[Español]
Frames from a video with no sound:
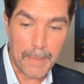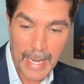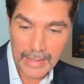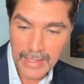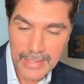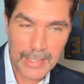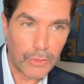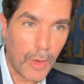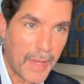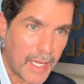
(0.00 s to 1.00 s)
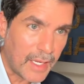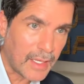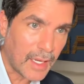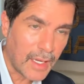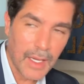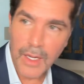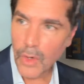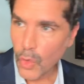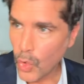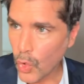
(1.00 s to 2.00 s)
parte de Centroamérica,
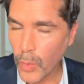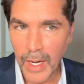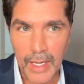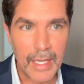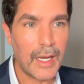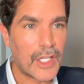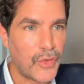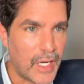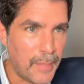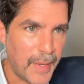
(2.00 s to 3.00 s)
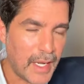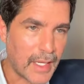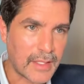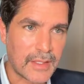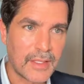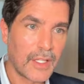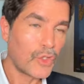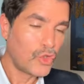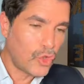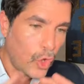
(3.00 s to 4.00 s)
Cuba y las Filipinas.
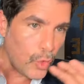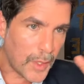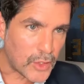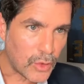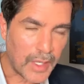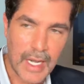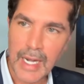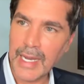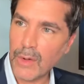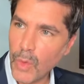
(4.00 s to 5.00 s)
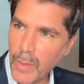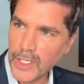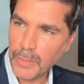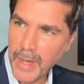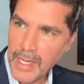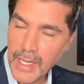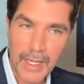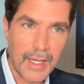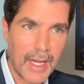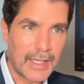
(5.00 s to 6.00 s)
Todo eso era la Nueva
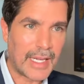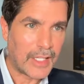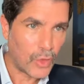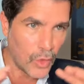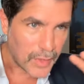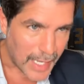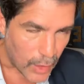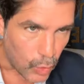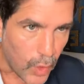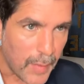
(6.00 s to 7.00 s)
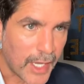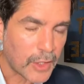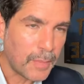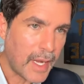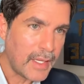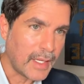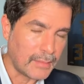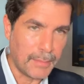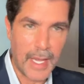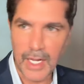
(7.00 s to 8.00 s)
España, era el territorio de la Nueva España,
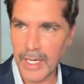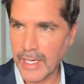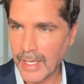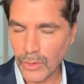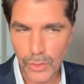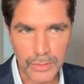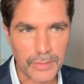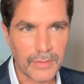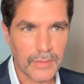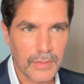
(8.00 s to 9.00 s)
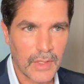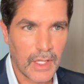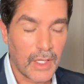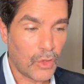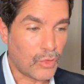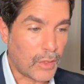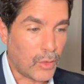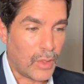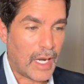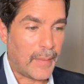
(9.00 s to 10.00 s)
virreinato. Entonces
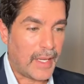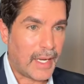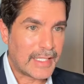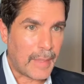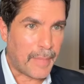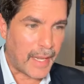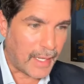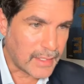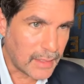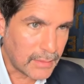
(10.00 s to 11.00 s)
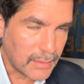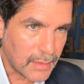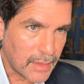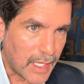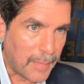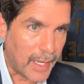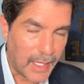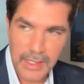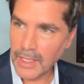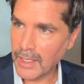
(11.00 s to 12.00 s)
cuando la Virgen se aparece, se
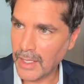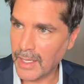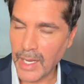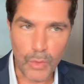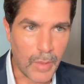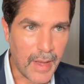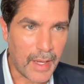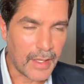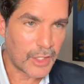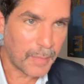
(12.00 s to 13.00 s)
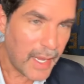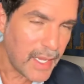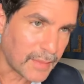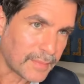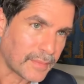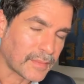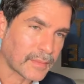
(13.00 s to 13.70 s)
aparece en la Nueva España.